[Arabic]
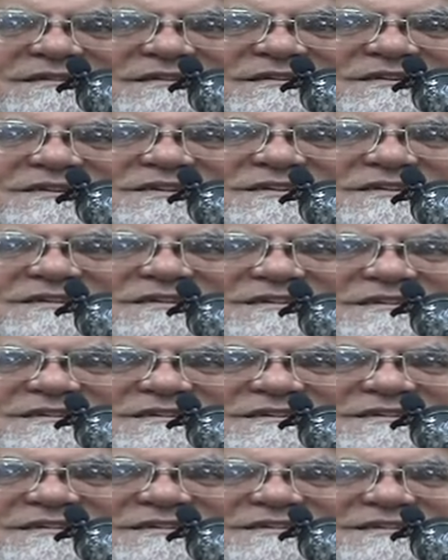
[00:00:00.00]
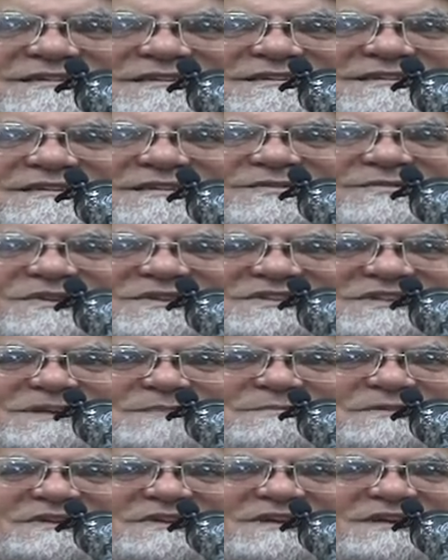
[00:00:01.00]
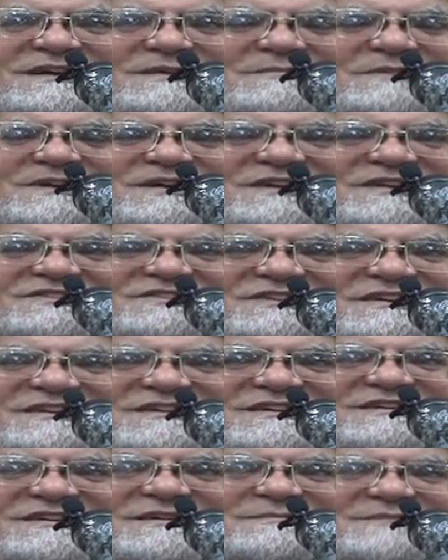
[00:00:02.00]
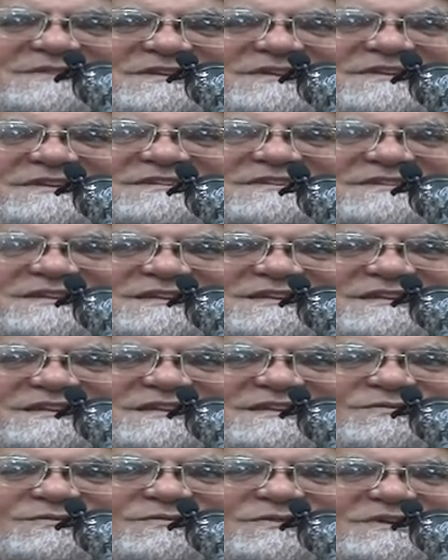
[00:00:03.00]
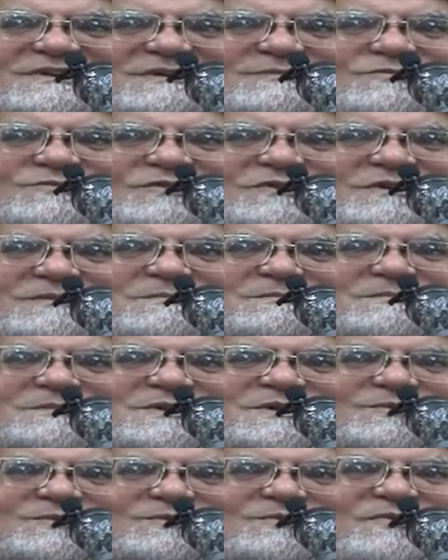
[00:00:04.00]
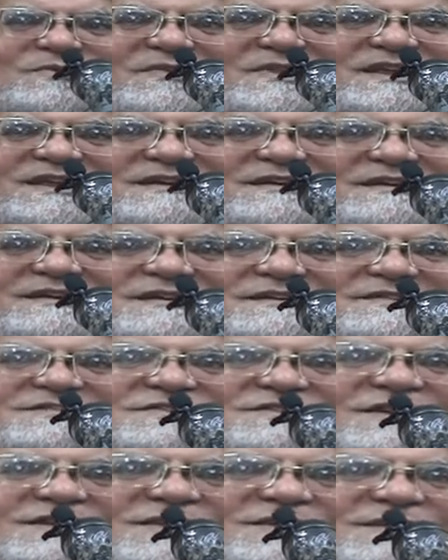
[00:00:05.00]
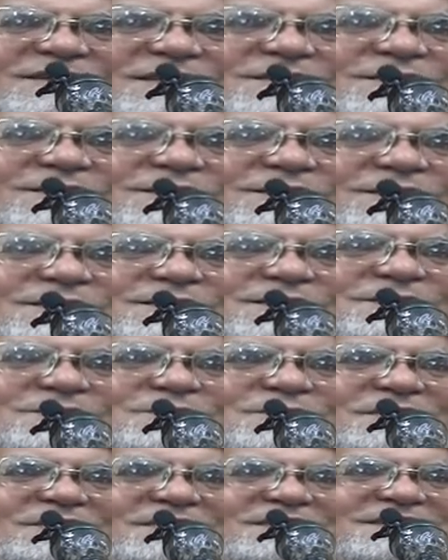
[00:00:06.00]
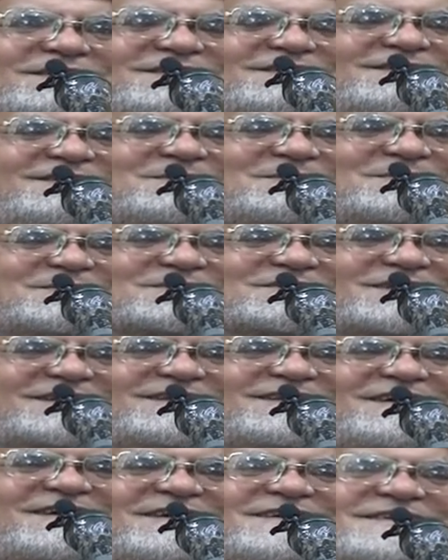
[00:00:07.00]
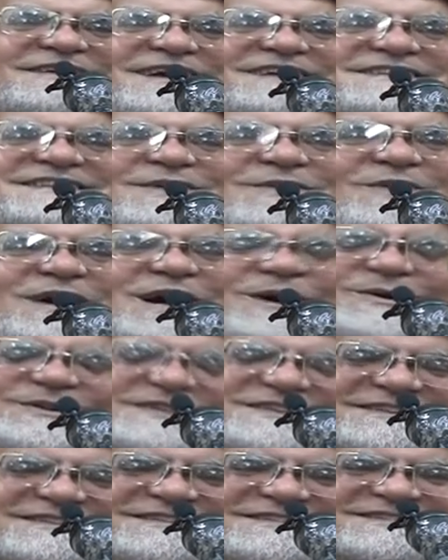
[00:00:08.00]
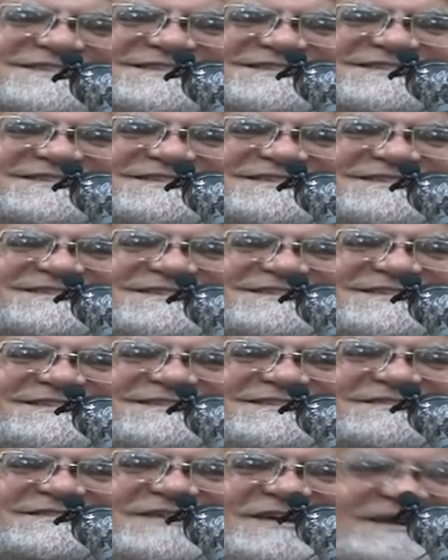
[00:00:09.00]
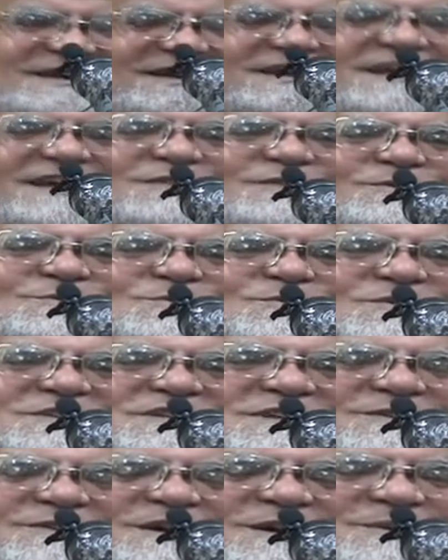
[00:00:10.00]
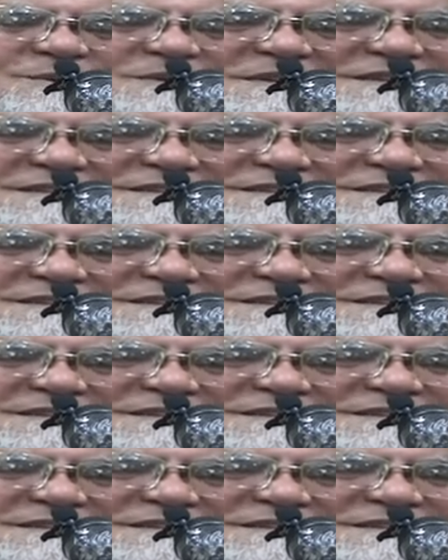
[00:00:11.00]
إيه وجميع ما جاء به سيدنا محمد صلى الله عليه وسلم يا زواوي تعال يا دكتور زواوي